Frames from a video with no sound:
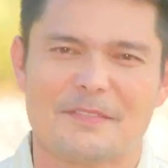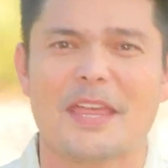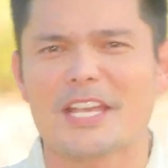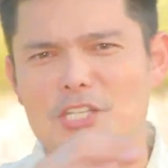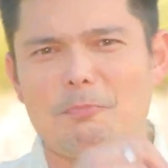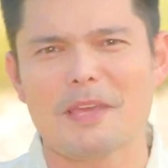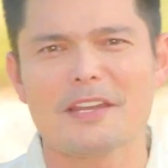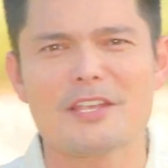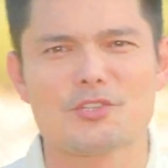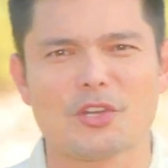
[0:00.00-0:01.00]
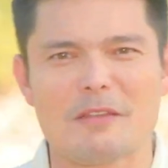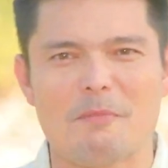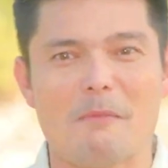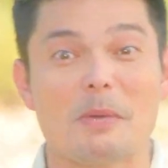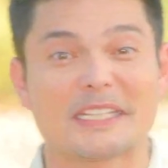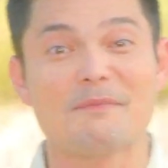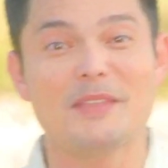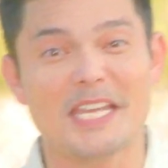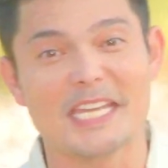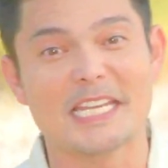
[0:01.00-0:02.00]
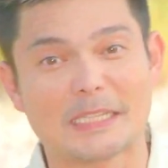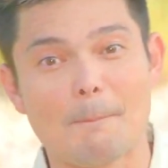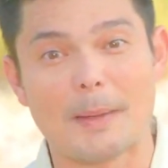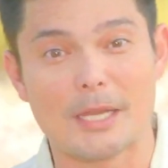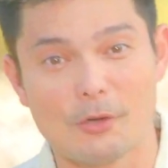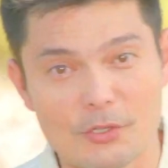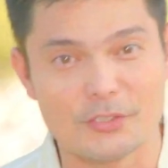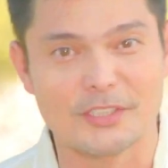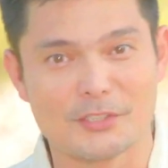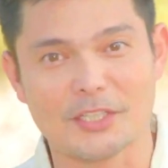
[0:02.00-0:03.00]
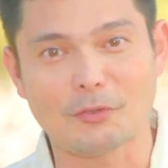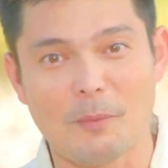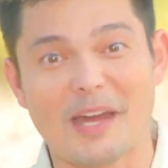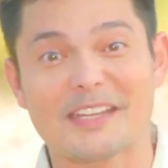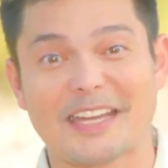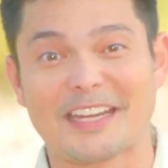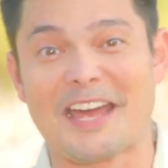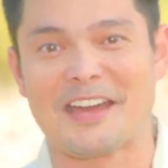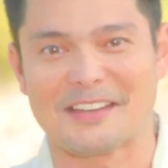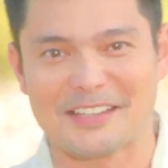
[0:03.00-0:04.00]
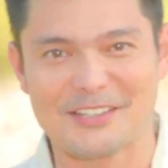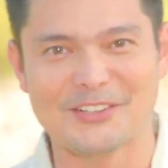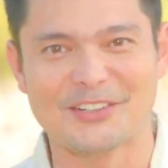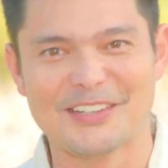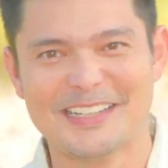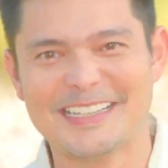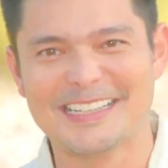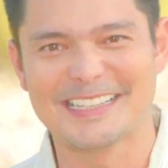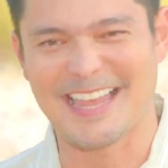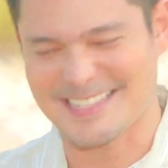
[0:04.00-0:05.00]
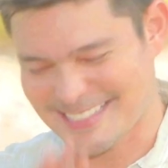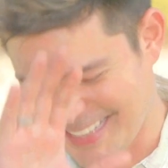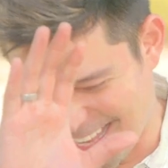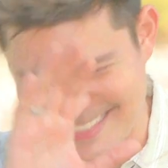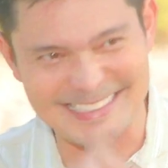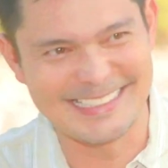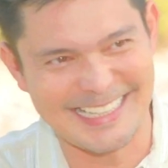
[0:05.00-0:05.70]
Na-experience rin bang matinding init ng panahon nito mga nakaraang linggo? Last, last.